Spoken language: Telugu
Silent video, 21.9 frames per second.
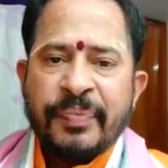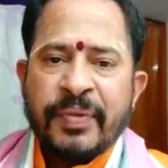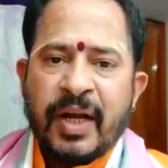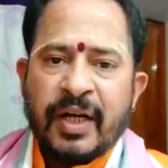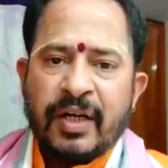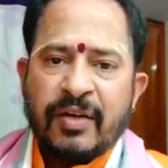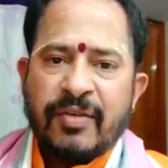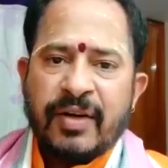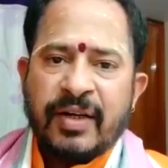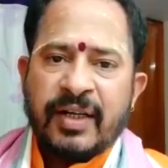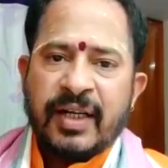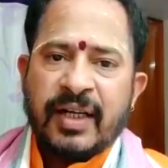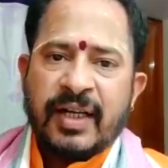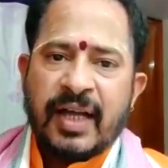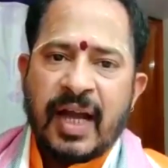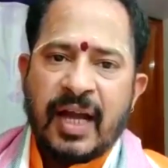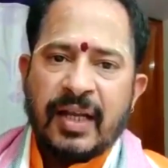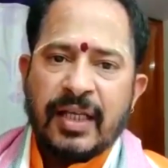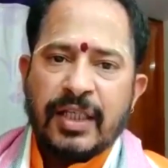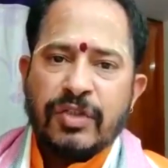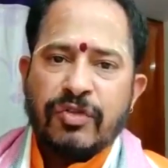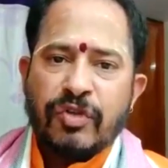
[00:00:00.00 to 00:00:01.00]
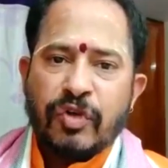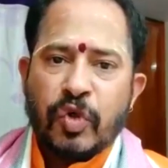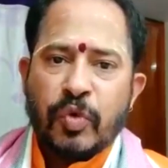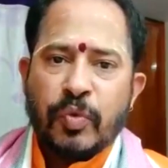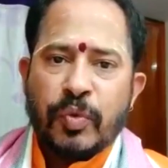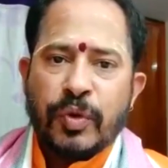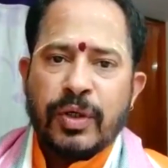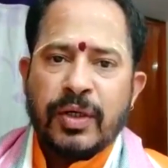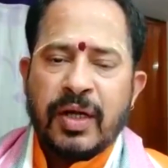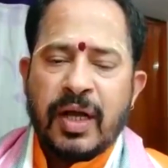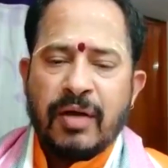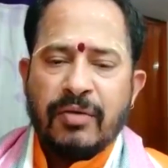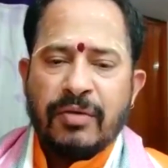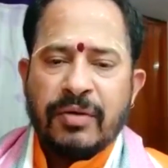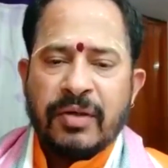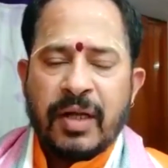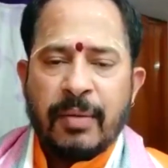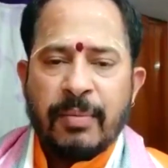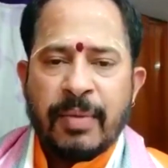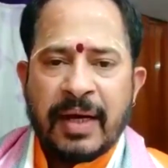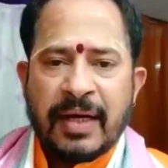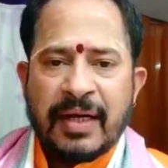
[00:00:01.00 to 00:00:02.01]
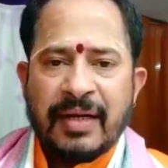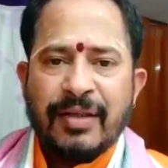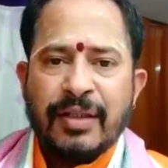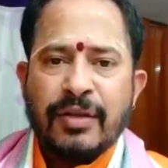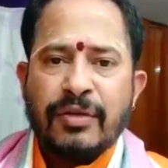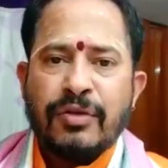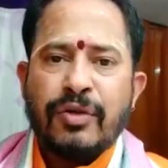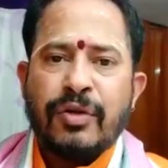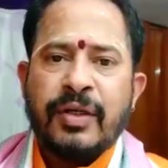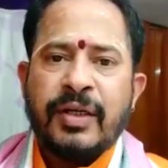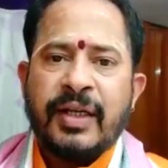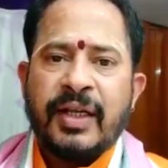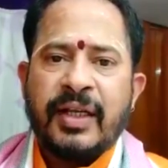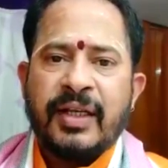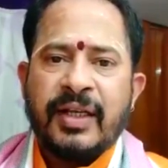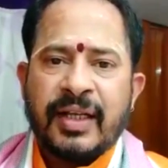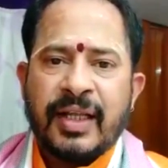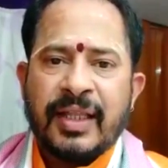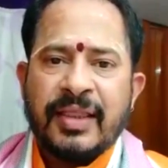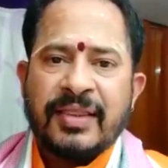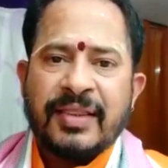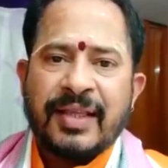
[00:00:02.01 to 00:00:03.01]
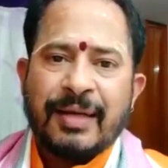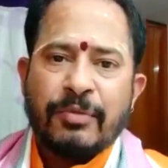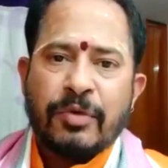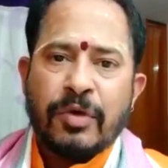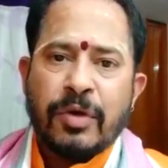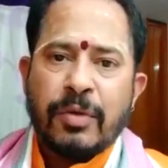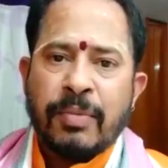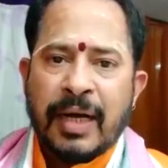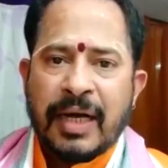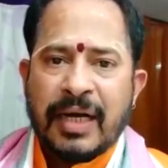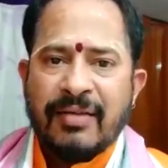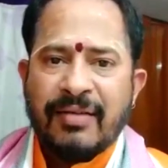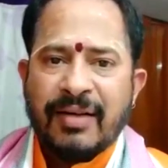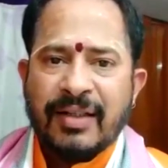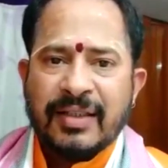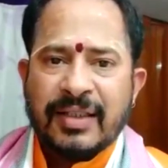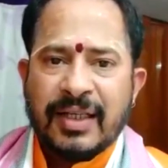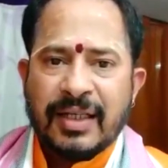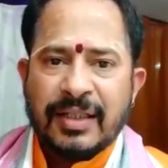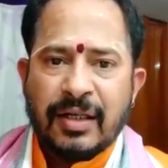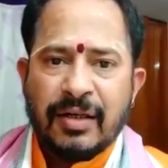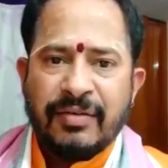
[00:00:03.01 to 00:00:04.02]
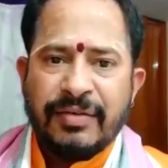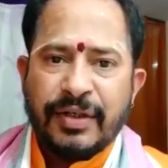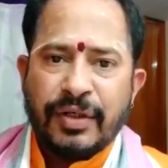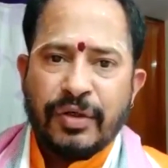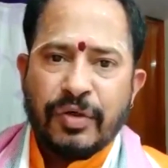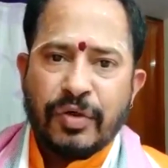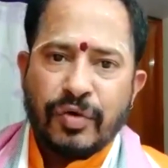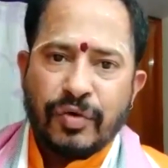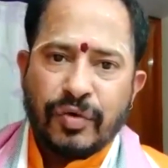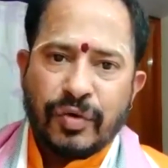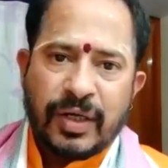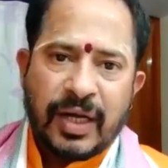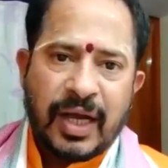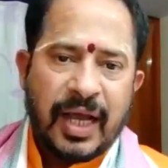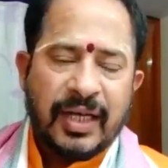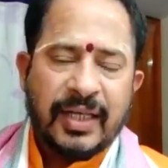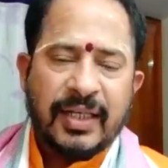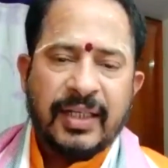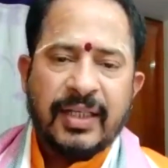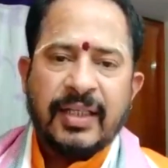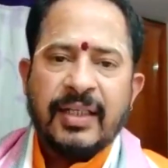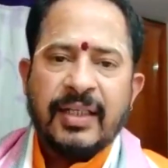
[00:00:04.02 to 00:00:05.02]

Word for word: అటువంటి కాలస్వరూపుడుగా ఉన్న భగవంతుణ్ణి నిరంతరము భగవత్ కథలు వింటూ ఉండాలి